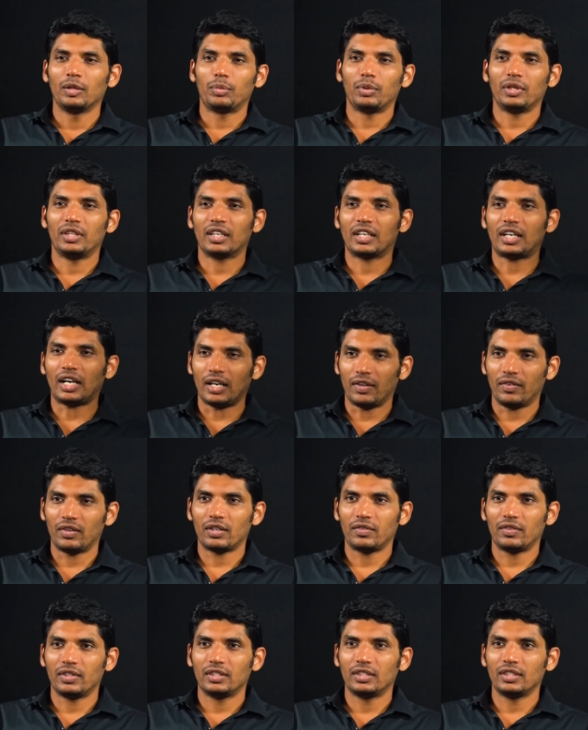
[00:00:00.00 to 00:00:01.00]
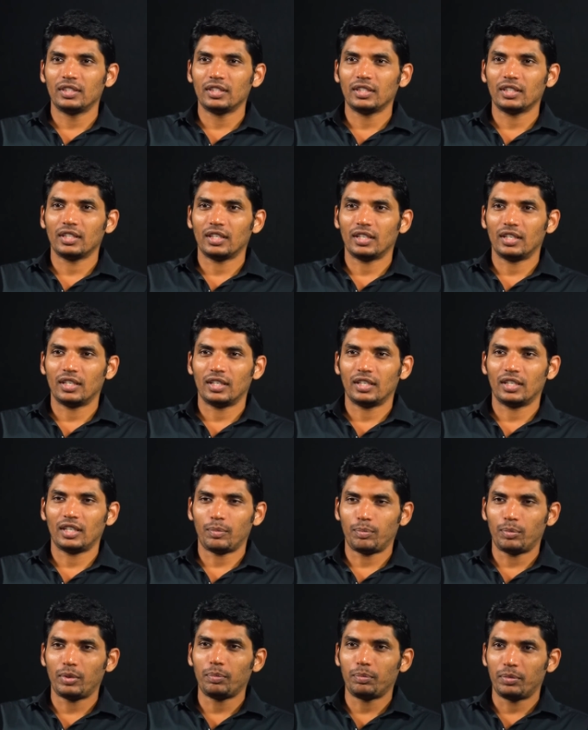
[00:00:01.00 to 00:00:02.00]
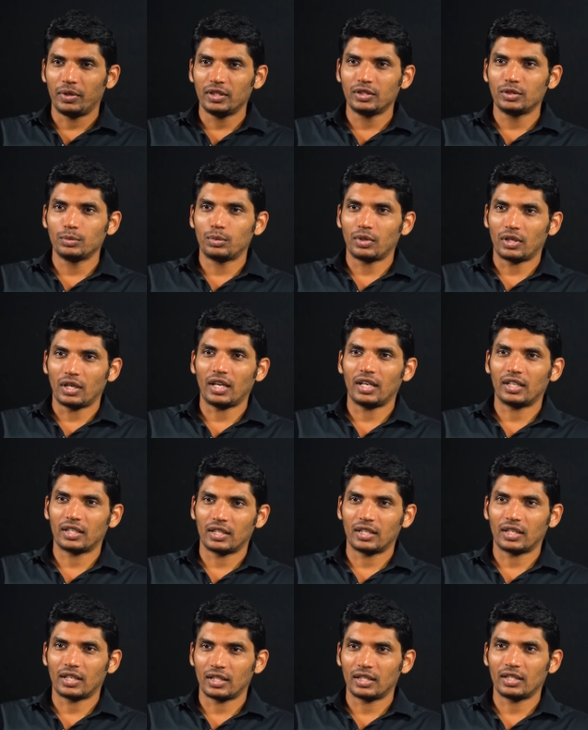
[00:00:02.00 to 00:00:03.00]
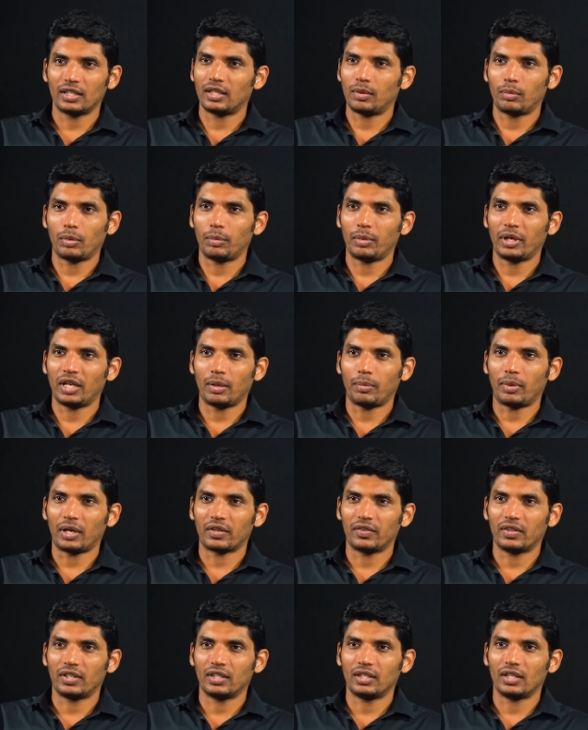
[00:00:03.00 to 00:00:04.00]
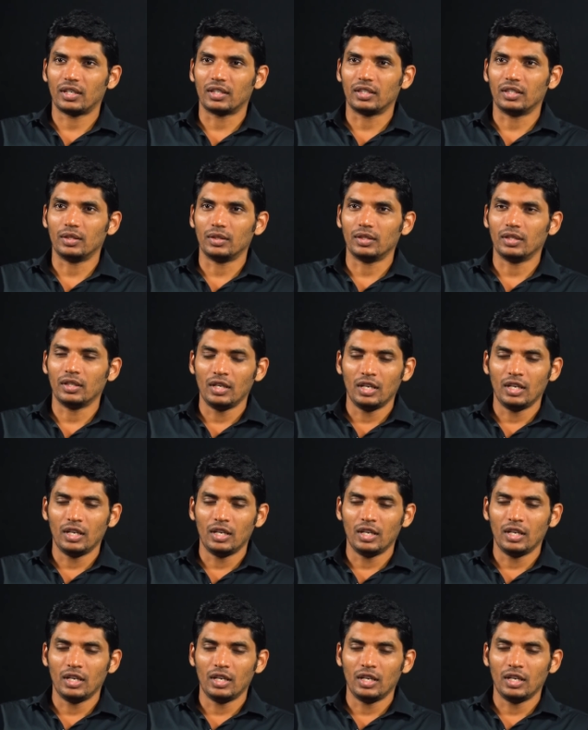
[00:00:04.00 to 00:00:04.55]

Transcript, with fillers: இப்போ இந்த கலவரம் வந்து எப்போ பேசும் பொருளாக இருக்குங்கிறத நம்ம மெயினாக பார்க்க வேண்டியதாக இருக்குது